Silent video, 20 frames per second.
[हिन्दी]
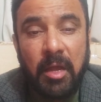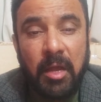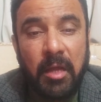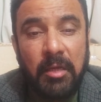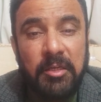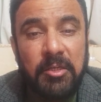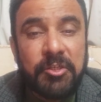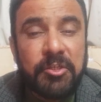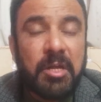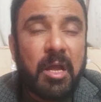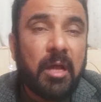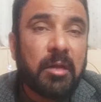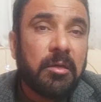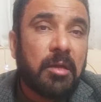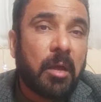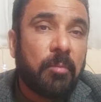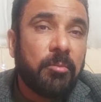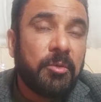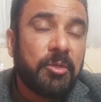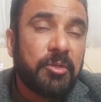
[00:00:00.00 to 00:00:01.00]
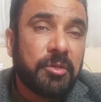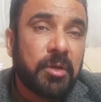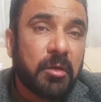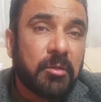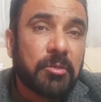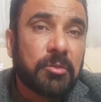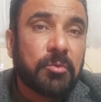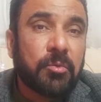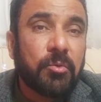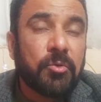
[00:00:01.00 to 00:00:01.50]
अली शान नामी
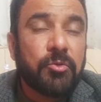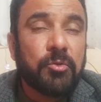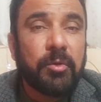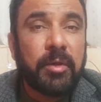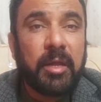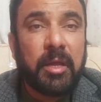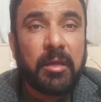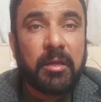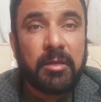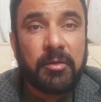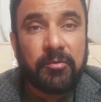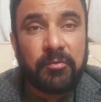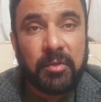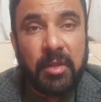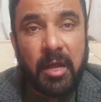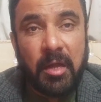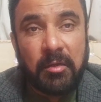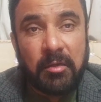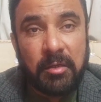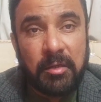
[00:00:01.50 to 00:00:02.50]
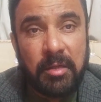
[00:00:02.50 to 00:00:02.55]
शख्स को जो है गिरफ्तार